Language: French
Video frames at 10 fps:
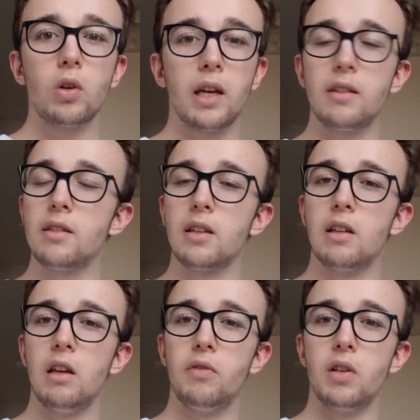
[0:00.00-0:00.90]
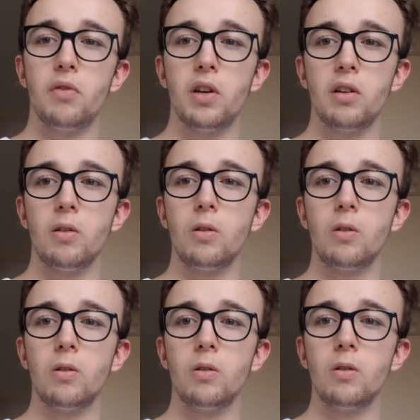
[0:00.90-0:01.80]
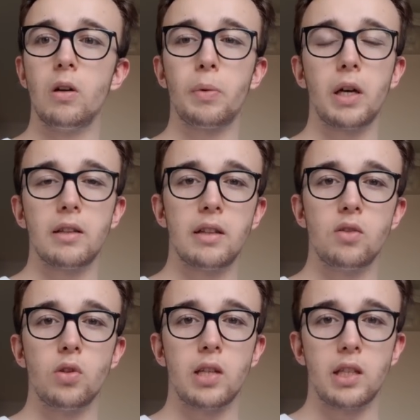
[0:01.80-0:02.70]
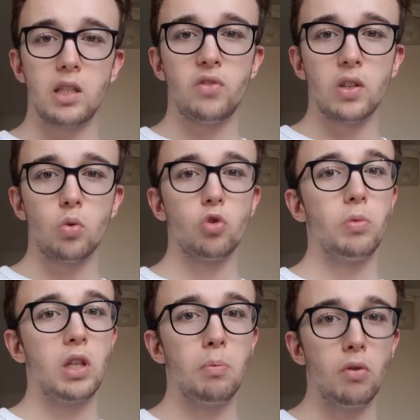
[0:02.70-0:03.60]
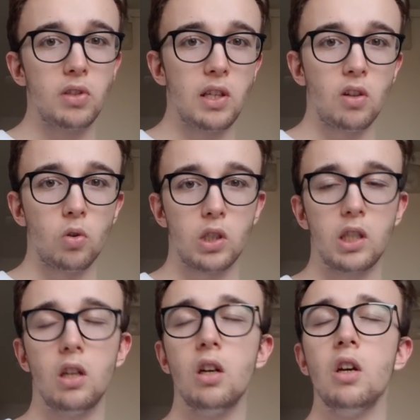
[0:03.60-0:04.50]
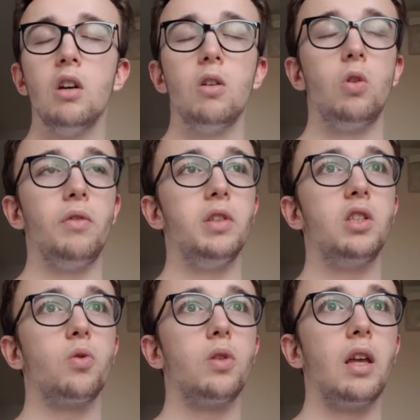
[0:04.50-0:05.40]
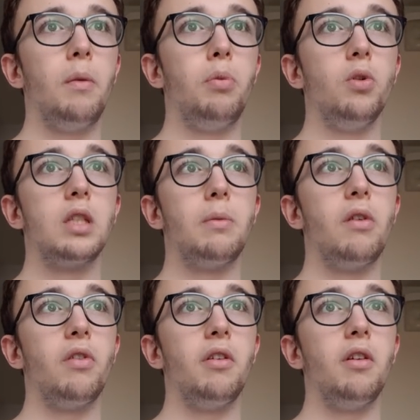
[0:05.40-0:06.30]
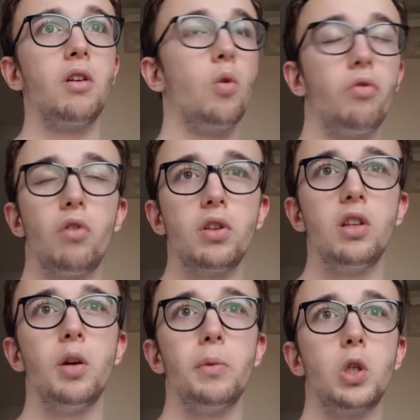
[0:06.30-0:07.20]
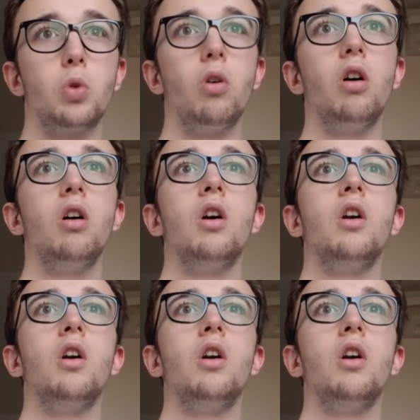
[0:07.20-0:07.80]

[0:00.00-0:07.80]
4-5 élèves, il y avait, euh, après un test de satisfaction, je m'étais posé tranquille, on avait discuté un peu, ça m'avait conforté dans mes choix.